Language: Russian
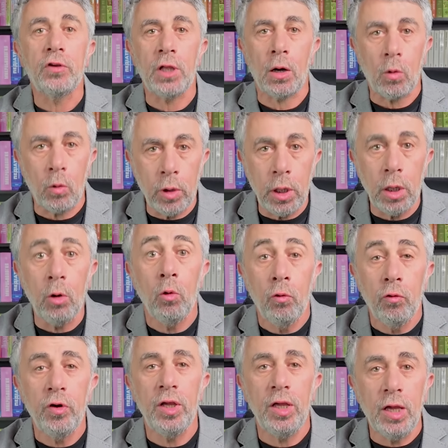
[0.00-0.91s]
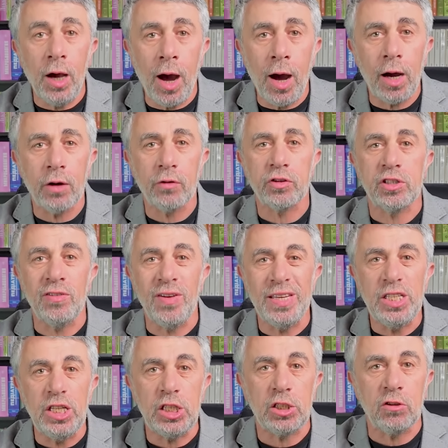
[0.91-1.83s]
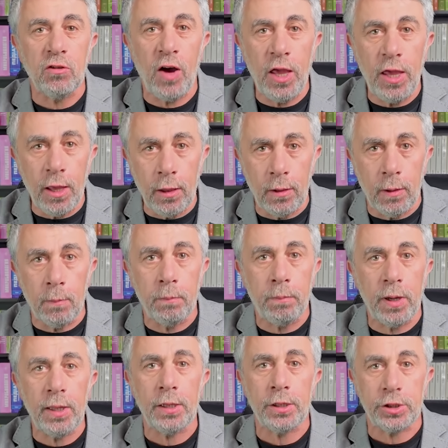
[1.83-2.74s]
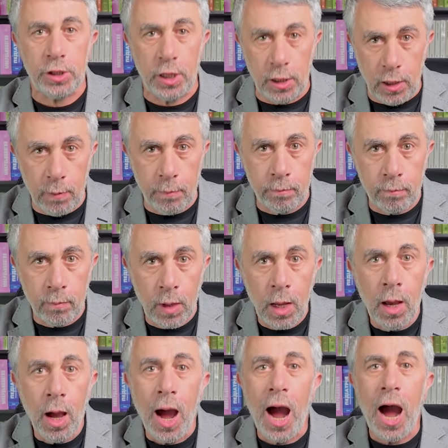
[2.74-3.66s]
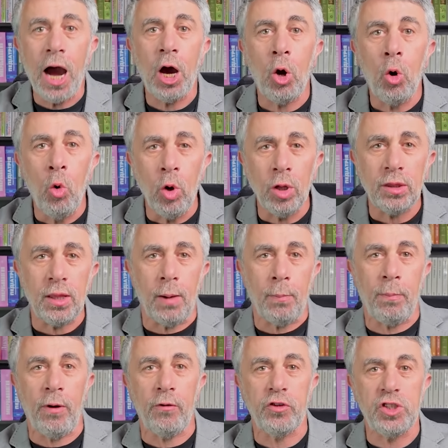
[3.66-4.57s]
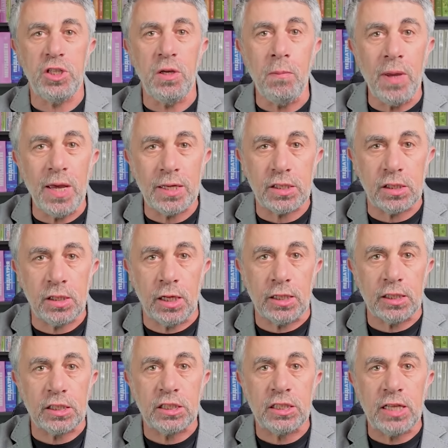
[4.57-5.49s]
И второе, увы и ах, в связи с военным положением Охота повсеместно